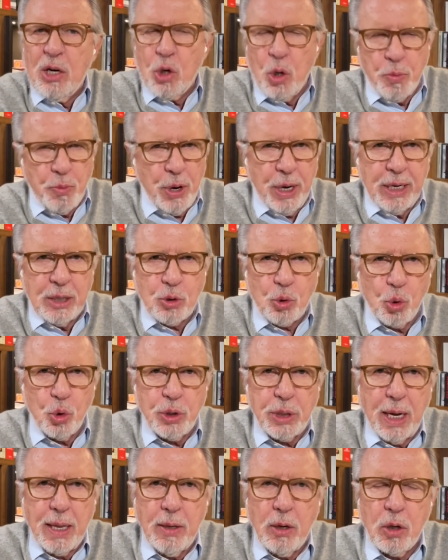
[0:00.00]
como han
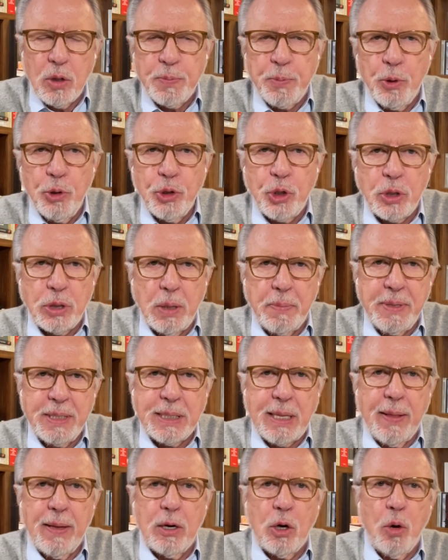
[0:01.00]
escuchado, los puntos de
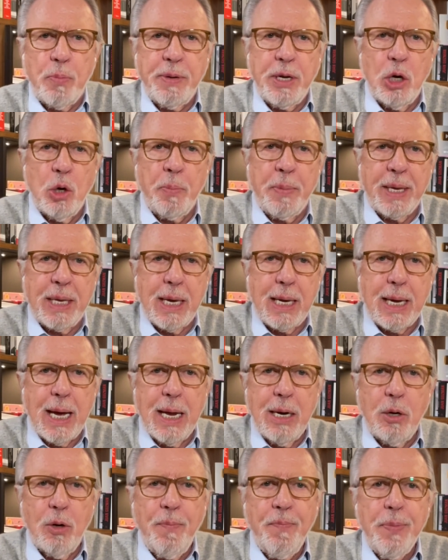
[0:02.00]
vista del gobierno
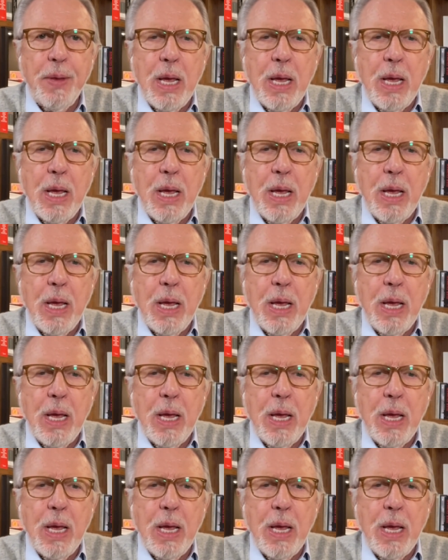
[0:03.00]
mexicano,